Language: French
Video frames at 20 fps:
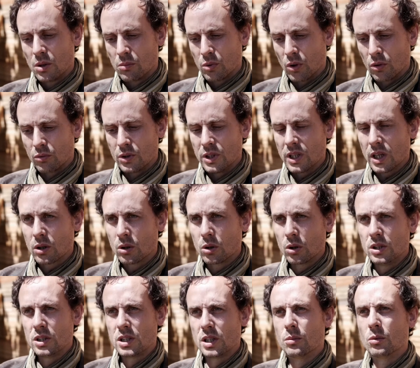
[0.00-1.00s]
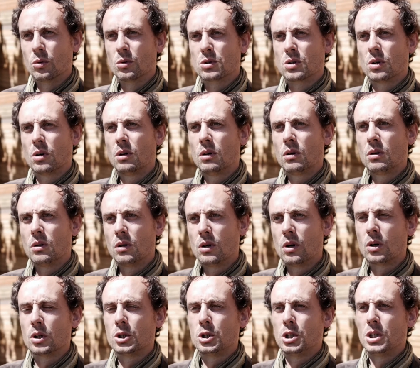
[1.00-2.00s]
pour venir coloniser mon sol,
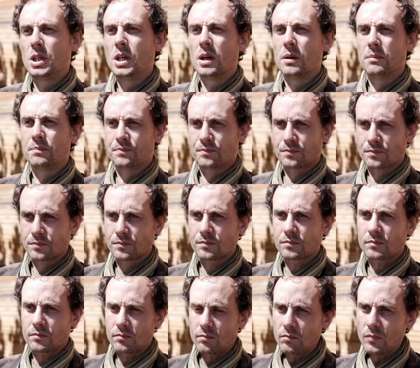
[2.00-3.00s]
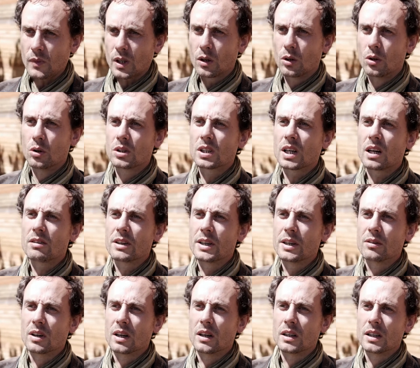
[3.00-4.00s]
l'enrichir, le
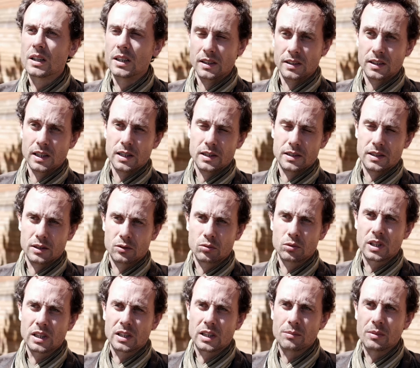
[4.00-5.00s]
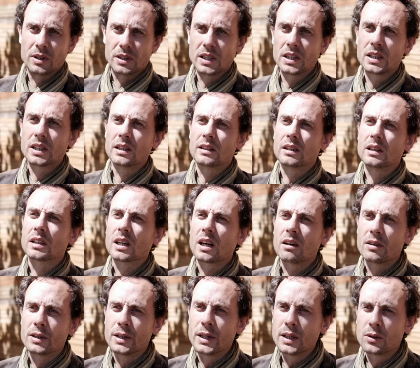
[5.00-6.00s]
travailler. Voilà. Et c'est toute la thématique qui a été
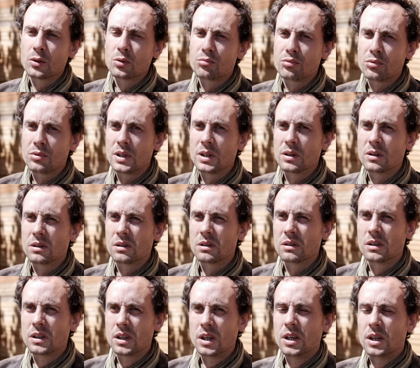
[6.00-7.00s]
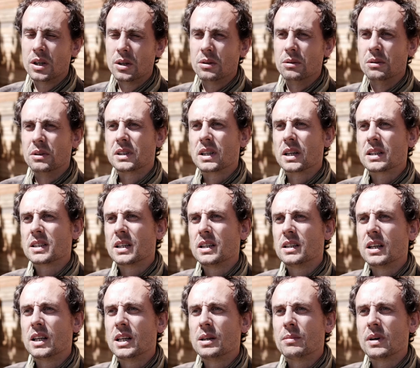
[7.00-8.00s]
travaillée depuis euh, une quinzaine
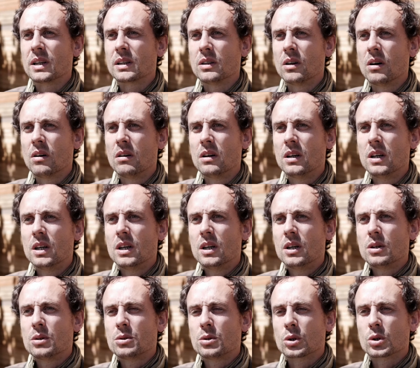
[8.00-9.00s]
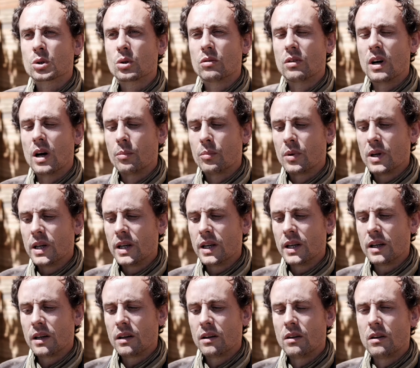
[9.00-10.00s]
d'années maintenant sur ce qu'on va
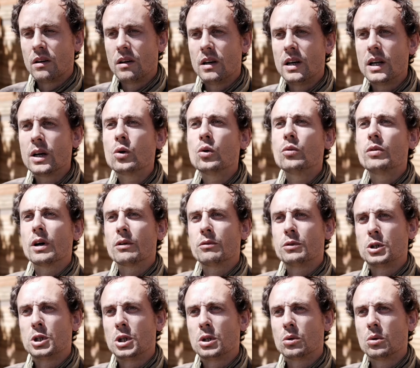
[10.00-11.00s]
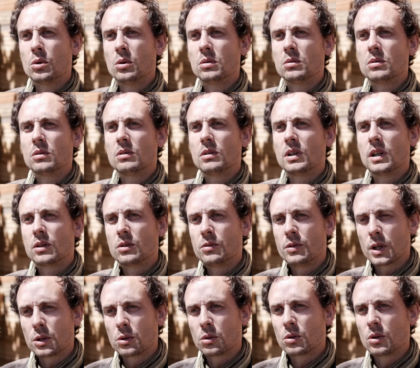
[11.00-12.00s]
appeler les couverts végétaux, la
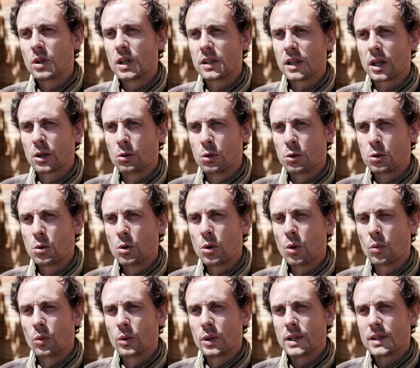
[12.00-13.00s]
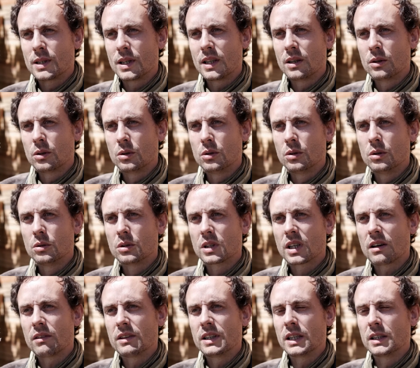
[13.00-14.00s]
couverture de l'interculture, où on essaie de,
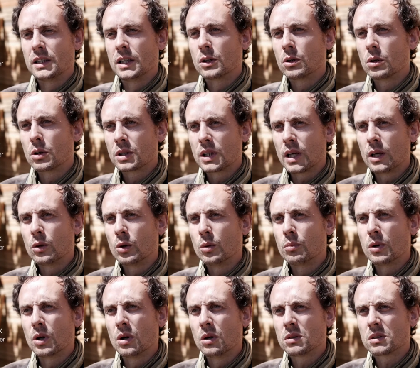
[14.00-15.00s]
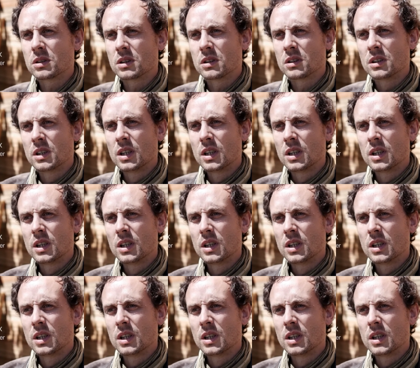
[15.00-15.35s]
travailler avec des cocktails de plantes